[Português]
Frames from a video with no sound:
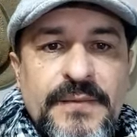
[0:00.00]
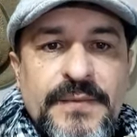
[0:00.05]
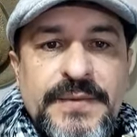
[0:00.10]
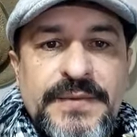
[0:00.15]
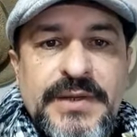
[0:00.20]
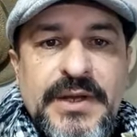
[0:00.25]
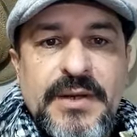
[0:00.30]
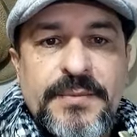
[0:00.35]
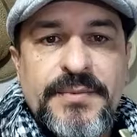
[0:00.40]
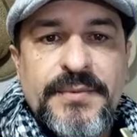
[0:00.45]

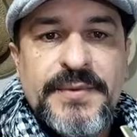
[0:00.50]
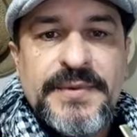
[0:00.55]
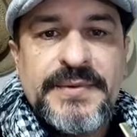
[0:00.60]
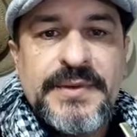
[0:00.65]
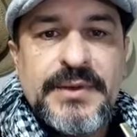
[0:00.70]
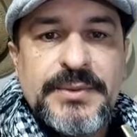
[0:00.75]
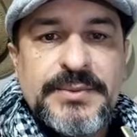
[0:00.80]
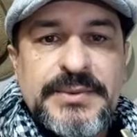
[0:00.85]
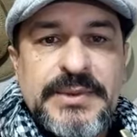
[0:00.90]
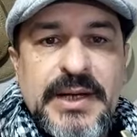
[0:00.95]
Fizeram
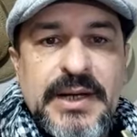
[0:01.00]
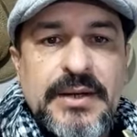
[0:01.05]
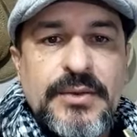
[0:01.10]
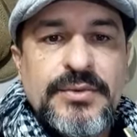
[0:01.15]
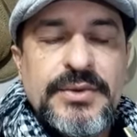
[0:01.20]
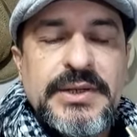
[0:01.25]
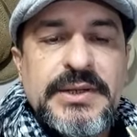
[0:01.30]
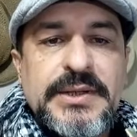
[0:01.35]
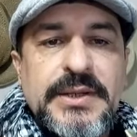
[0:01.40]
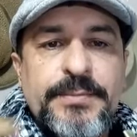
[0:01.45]
previsão
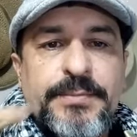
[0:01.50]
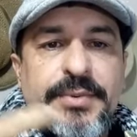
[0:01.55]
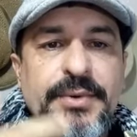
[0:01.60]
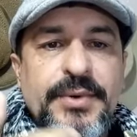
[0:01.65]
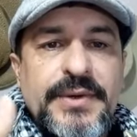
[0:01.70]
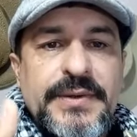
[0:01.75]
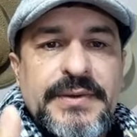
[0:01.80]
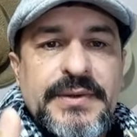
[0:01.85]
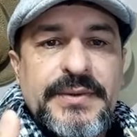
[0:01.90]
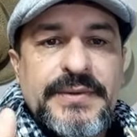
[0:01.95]
tal e
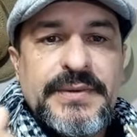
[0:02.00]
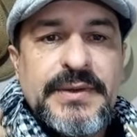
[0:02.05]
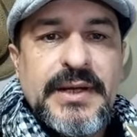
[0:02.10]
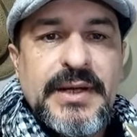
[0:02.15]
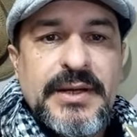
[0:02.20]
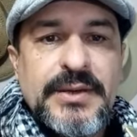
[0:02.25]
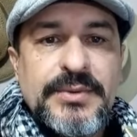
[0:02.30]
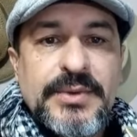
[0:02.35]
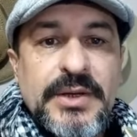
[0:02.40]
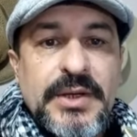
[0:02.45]
depois deu
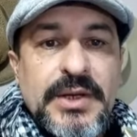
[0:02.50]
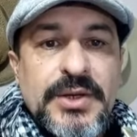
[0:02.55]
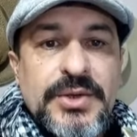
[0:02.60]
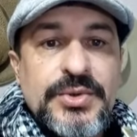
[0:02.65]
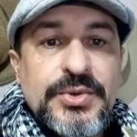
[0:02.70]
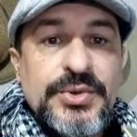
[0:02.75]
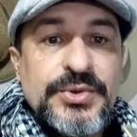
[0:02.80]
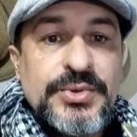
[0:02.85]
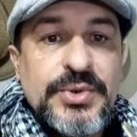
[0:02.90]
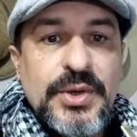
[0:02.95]
certo.
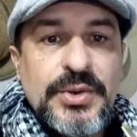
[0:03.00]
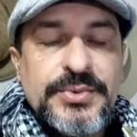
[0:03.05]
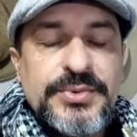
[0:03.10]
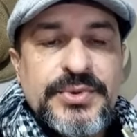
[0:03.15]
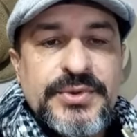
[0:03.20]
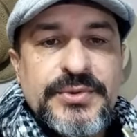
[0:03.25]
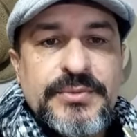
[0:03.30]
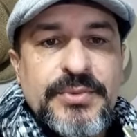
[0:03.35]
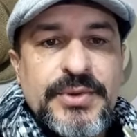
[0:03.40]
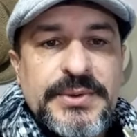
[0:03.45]
E os
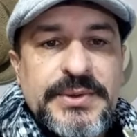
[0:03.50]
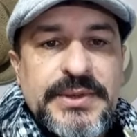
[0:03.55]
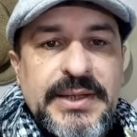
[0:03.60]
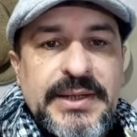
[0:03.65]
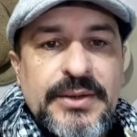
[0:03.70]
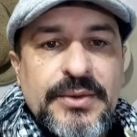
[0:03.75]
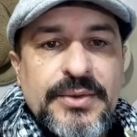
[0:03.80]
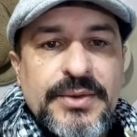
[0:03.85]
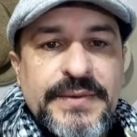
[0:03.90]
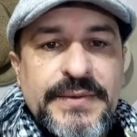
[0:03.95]
outros
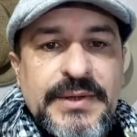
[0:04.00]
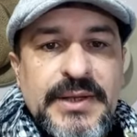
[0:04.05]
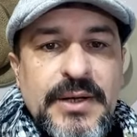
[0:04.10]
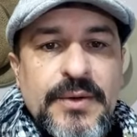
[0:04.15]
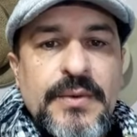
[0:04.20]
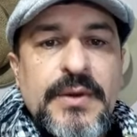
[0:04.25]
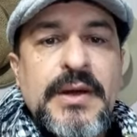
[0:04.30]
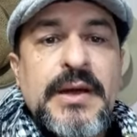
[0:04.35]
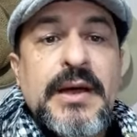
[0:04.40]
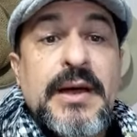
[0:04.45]
modelos
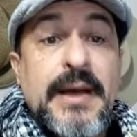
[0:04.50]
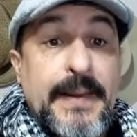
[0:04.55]
não.